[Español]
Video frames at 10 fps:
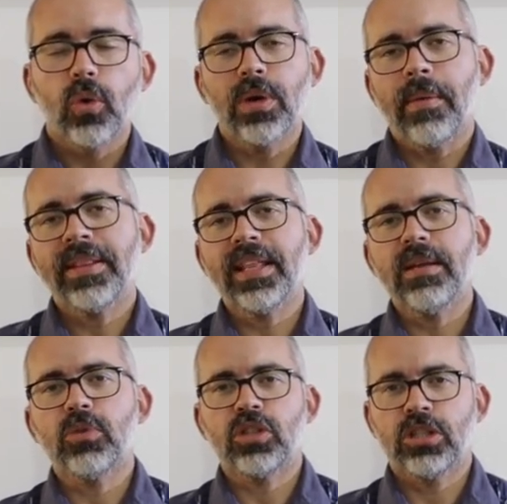Una vez
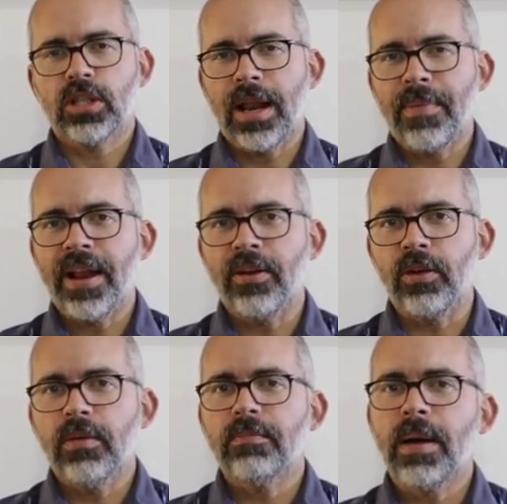tenemos hecho la
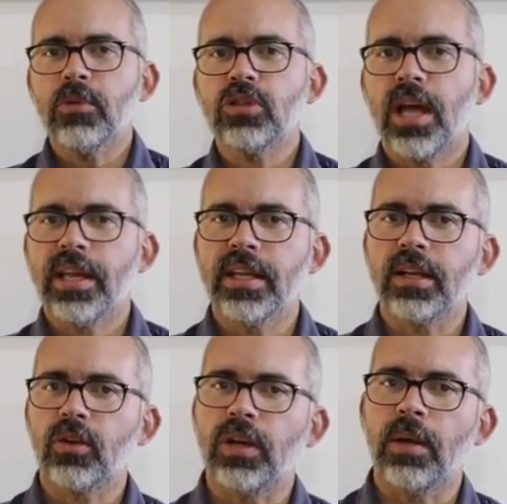mano, vamos a
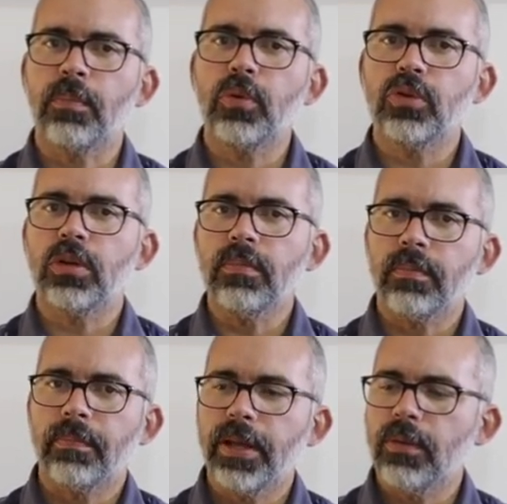ir con el puño,
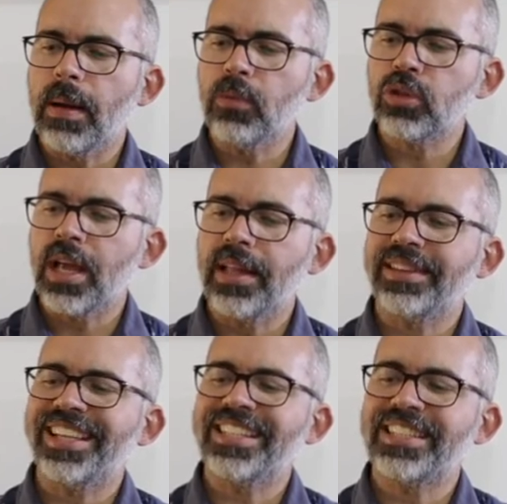pero vamos
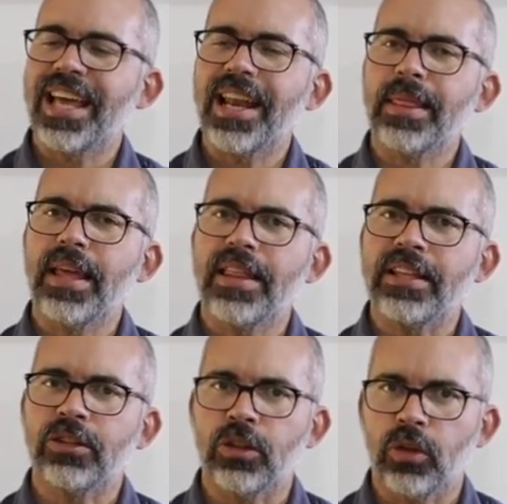a tensar hacia
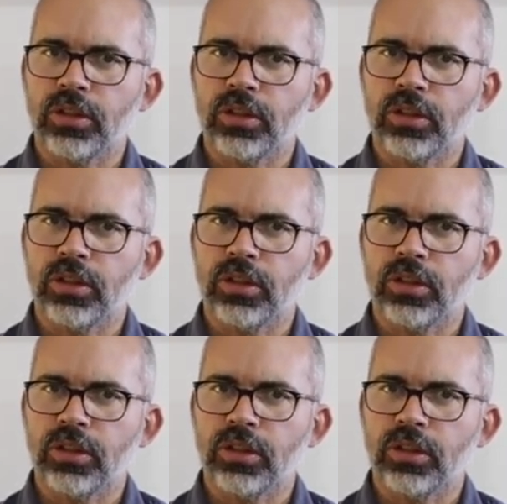adentro.